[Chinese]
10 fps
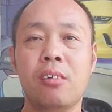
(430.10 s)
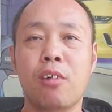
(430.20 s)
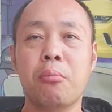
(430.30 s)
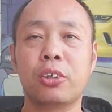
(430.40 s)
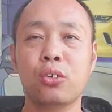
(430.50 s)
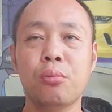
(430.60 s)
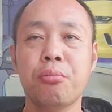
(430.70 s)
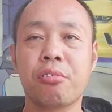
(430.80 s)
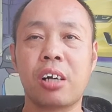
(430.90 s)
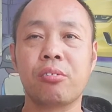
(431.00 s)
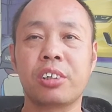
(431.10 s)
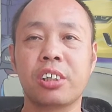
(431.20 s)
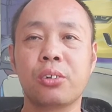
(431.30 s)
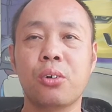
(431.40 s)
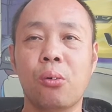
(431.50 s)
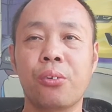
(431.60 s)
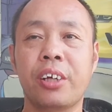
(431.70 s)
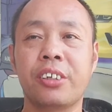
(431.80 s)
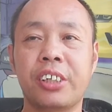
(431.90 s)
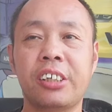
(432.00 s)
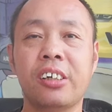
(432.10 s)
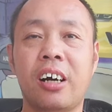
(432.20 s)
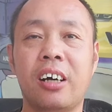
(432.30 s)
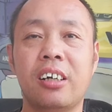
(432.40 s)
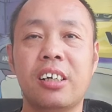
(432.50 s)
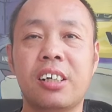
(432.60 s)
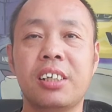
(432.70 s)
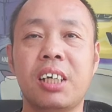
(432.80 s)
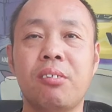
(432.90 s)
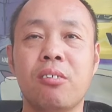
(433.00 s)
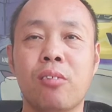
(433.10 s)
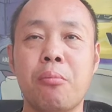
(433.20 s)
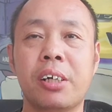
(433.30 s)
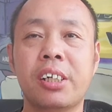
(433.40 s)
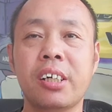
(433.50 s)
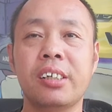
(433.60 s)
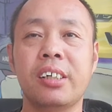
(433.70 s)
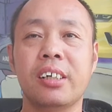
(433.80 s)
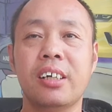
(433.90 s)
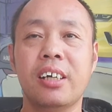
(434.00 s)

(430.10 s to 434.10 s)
我们都不关注郑州洪灾的真相，是因为我们正义，